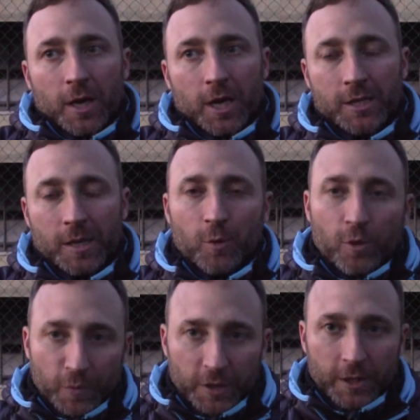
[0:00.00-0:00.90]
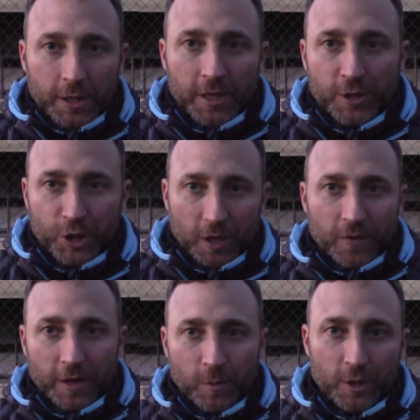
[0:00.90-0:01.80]
e siamo convinti che ce la
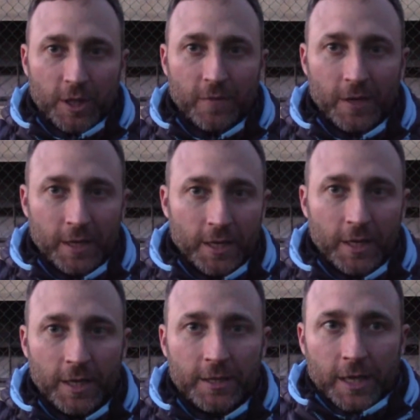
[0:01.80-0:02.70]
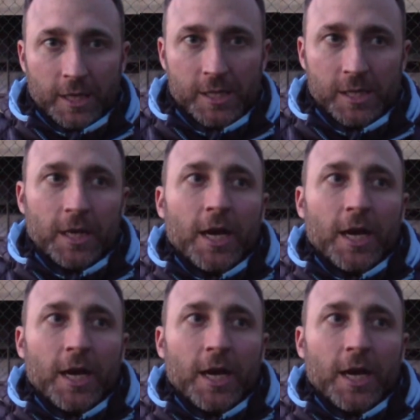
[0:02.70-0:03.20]
faremo ad arrivare terzi.